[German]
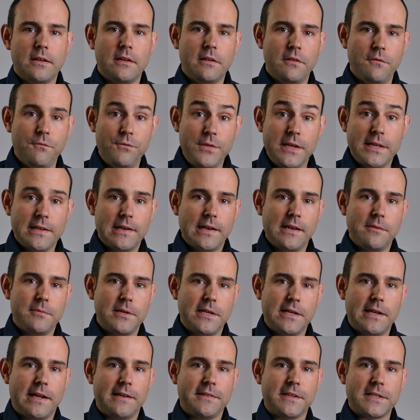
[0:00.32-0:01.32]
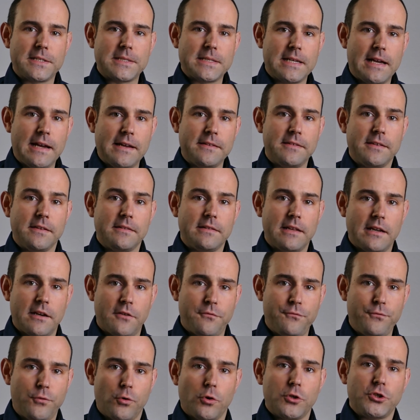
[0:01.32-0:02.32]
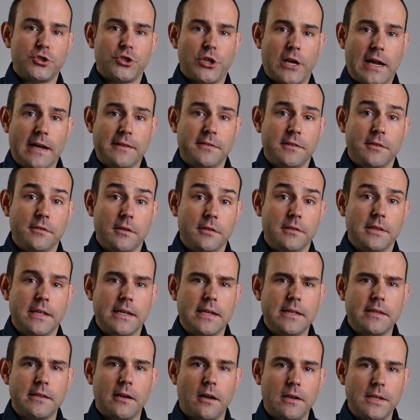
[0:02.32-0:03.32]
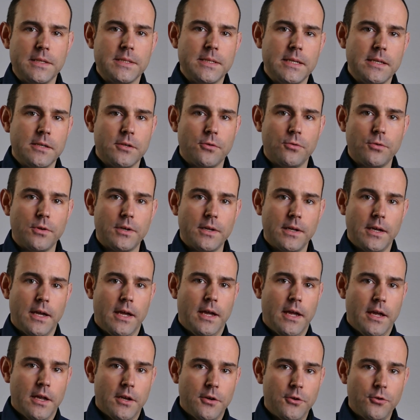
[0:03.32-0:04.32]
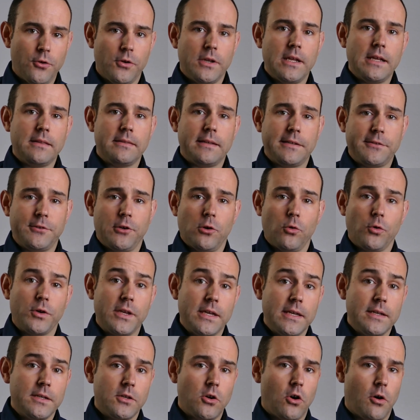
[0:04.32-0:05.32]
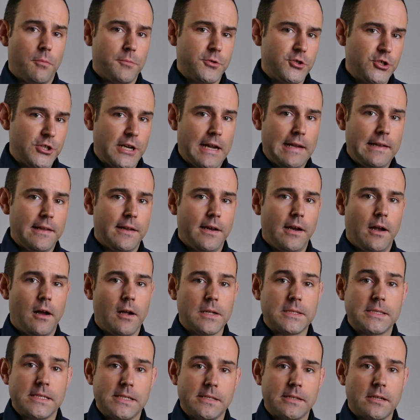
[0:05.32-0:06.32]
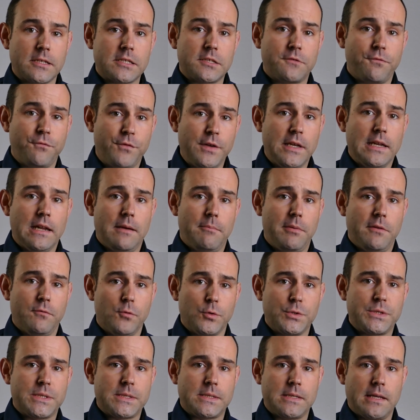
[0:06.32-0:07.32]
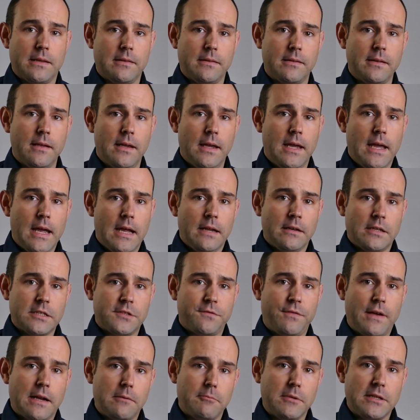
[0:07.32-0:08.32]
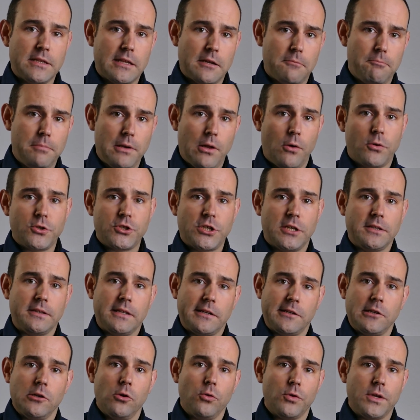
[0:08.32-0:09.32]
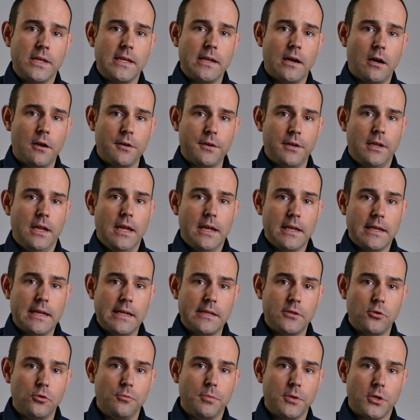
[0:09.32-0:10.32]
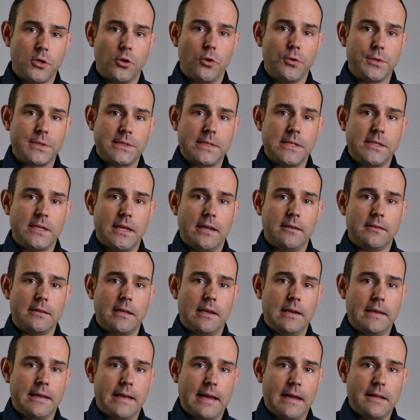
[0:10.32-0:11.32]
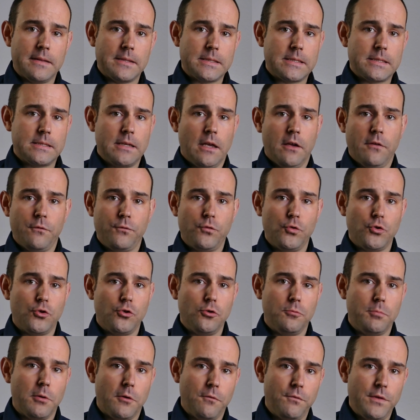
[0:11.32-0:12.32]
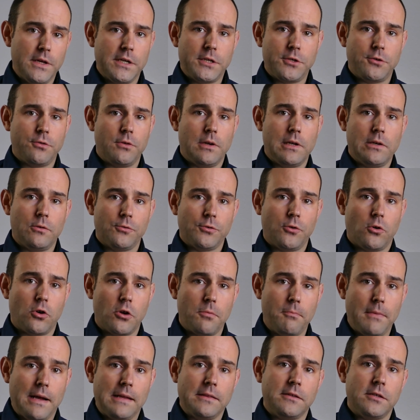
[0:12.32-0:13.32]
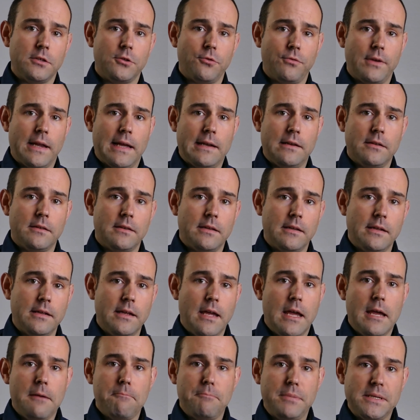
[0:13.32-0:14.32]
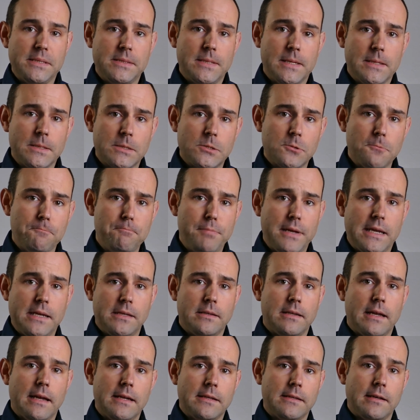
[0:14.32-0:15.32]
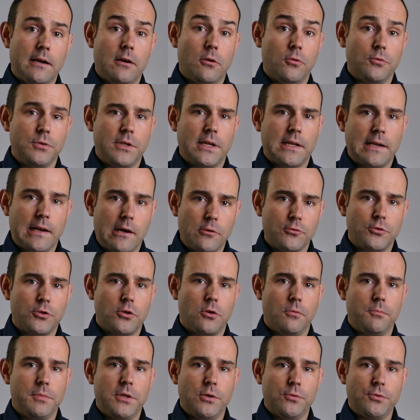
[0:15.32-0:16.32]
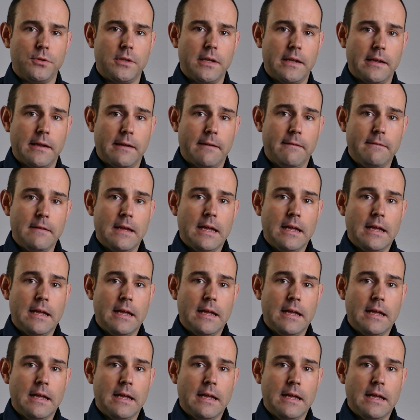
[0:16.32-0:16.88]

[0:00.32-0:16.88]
Wir leben in einer Zeit der fortschreitenden Digitalisierung. Neue Technologien kommen schneller, als sich das viele bewusst sind. Das fängt mit der Blockchain-Technologie an, geht über künstliche Intelligenz, führt über Virtual und Augmented Reality bis hin zu Big Data und Cloud Computing.